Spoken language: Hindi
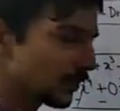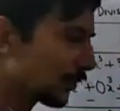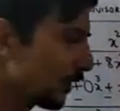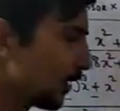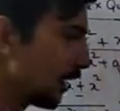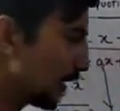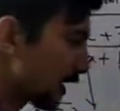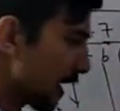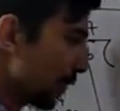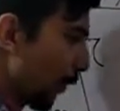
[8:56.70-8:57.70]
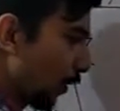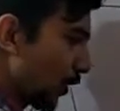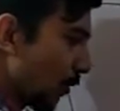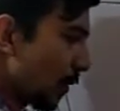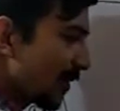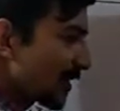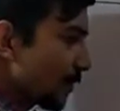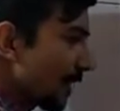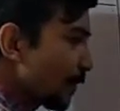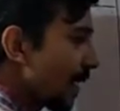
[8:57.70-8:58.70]
हो ये पॉलिनोमियल है
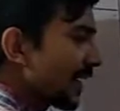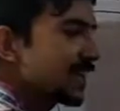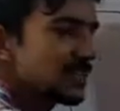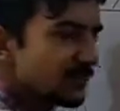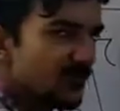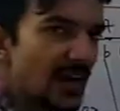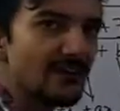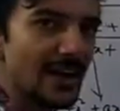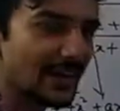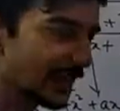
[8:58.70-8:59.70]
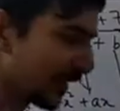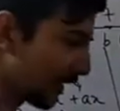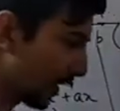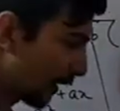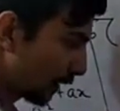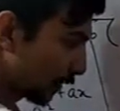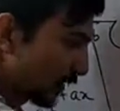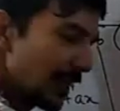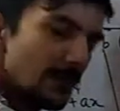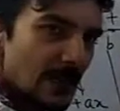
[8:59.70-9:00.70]
जब मैंने माइनस फाइव एड किया तो
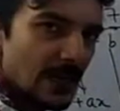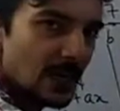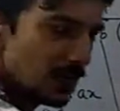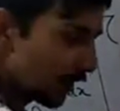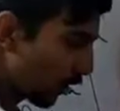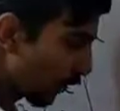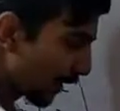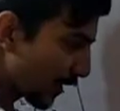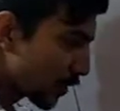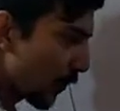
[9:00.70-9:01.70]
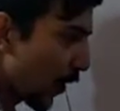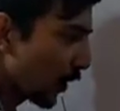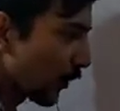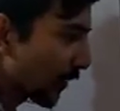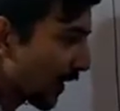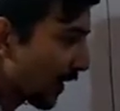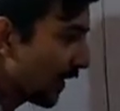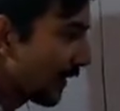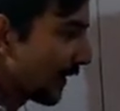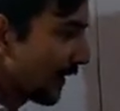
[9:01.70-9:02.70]
ये बना और ये जो पॉलिनोमियल है
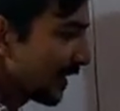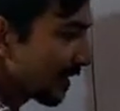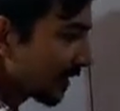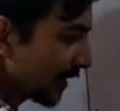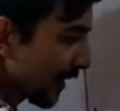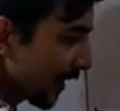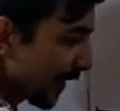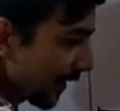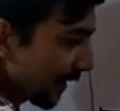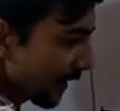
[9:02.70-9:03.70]
इस ये है